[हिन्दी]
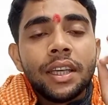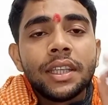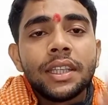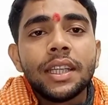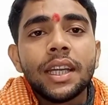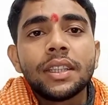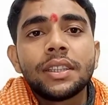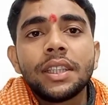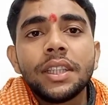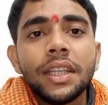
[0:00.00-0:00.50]

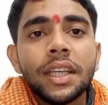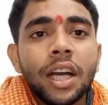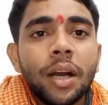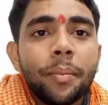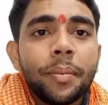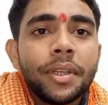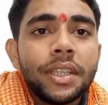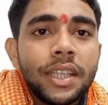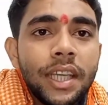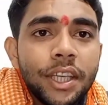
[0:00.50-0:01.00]
यदि
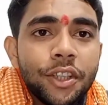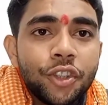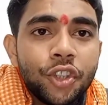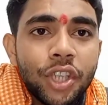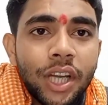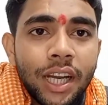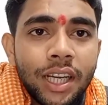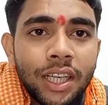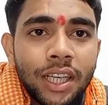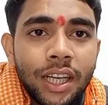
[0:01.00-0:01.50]
हम ये
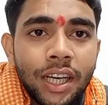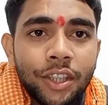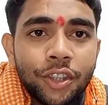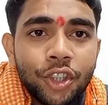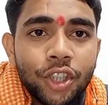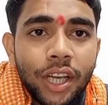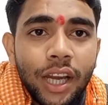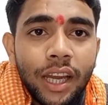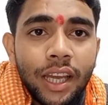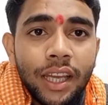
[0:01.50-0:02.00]
जानना
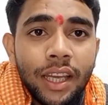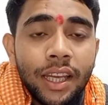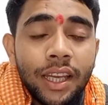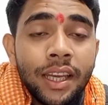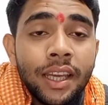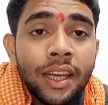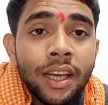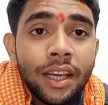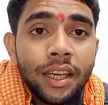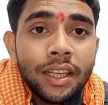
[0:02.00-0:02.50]

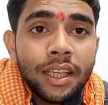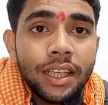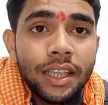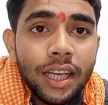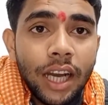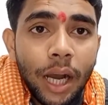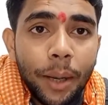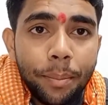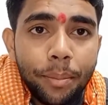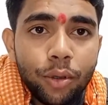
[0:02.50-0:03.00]
चाहें कि
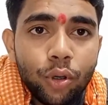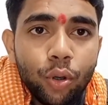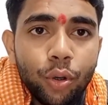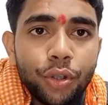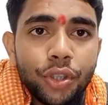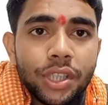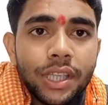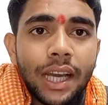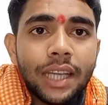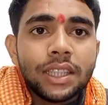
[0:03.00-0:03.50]
आपको
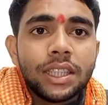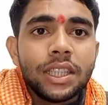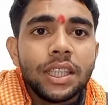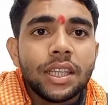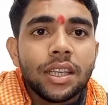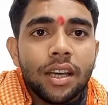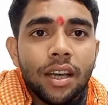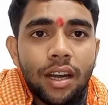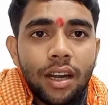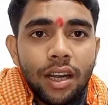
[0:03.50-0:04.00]
शादी
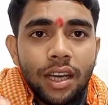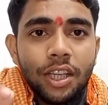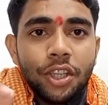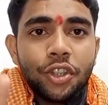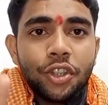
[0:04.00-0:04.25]
करनी